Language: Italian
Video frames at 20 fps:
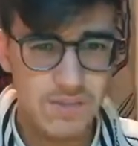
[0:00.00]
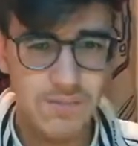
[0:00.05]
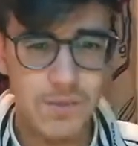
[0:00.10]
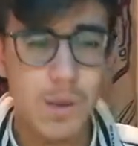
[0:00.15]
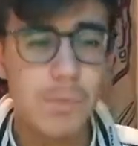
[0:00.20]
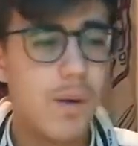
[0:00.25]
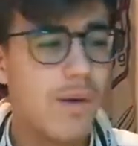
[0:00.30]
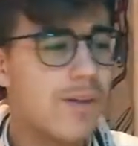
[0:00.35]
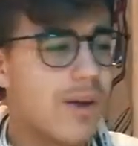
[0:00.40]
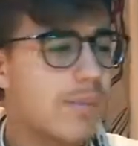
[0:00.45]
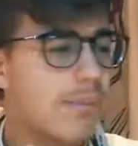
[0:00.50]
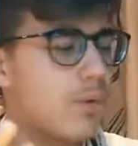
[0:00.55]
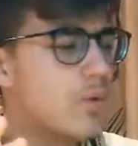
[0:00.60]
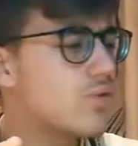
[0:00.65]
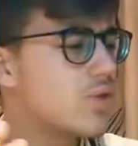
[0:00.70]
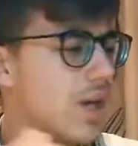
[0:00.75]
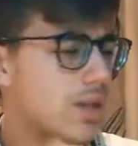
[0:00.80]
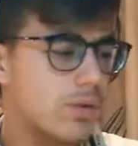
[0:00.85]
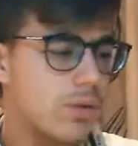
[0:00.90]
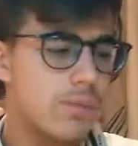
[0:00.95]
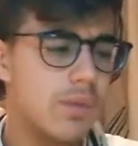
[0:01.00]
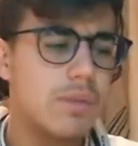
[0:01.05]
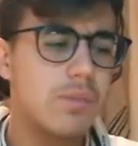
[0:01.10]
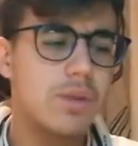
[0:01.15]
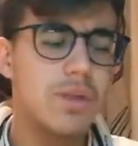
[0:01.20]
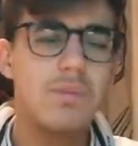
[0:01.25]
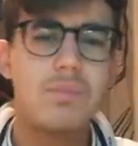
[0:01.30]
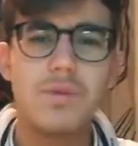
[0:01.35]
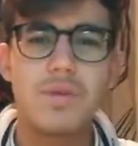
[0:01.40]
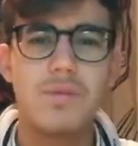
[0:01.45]
Dopo aver bruciato il primo
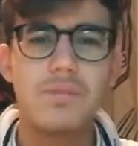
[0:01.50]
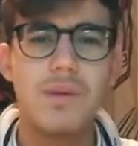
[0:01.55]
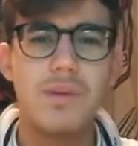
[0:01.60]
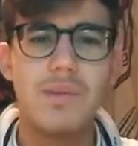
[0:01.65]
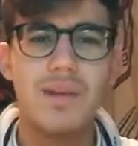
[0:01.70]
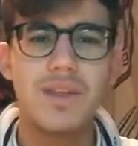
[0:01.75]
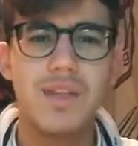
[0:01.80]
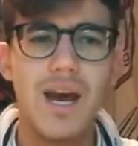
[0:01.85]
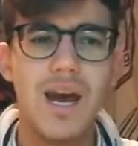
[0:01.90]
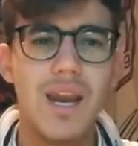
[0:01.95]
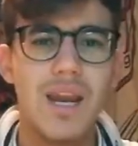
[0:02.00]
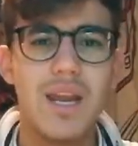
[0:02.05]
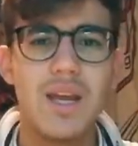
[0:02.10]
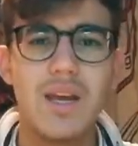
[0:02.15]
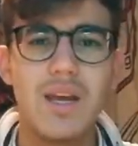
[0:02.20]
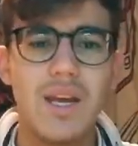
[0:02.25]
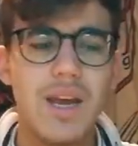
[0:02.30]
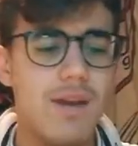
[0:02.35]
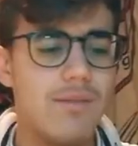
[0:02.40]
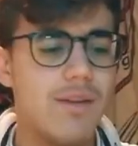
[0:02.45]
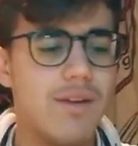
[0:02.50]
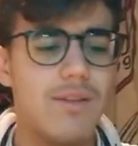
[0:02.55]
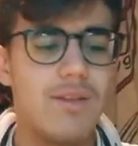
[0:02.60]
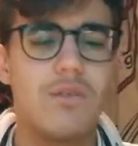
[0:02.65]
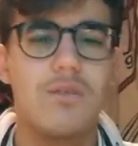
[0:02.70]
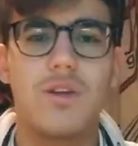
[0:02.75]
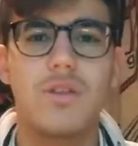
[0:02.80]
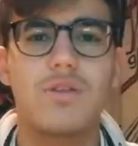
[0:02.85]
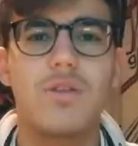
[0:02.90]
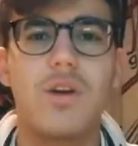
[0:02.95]
tempo supplementare e aver
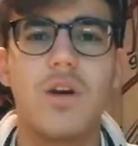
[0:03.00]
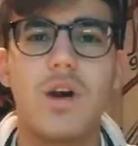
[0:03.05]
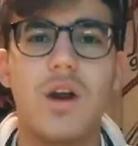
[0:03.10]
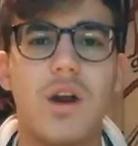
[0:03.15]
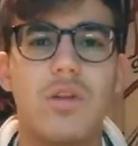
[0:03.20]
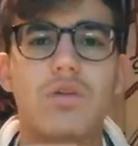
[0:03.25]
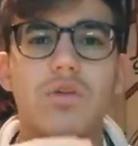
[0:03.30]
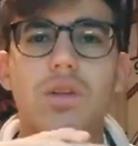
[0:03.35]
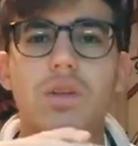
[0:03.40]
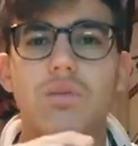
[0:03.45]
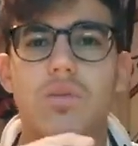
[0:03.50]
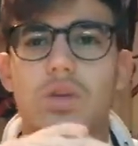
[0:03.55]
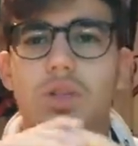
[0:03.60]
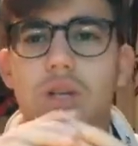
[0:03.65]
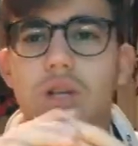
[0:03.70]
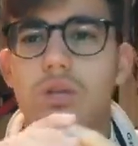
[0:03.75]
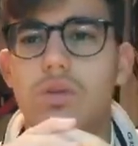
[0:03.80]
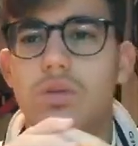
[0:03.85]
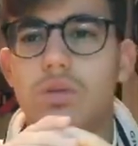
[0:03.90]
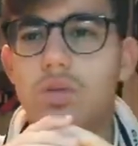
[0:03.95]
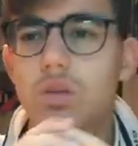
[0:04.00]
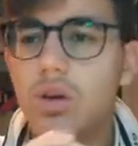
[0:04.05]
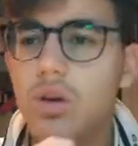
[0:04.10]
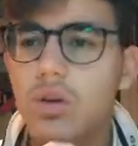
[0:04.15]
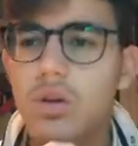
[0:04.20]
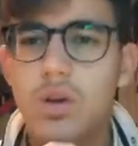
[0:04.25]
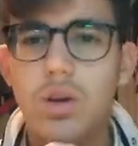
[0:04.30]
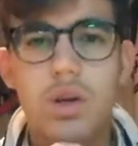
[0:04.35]
fatto gol all'ultimo secondo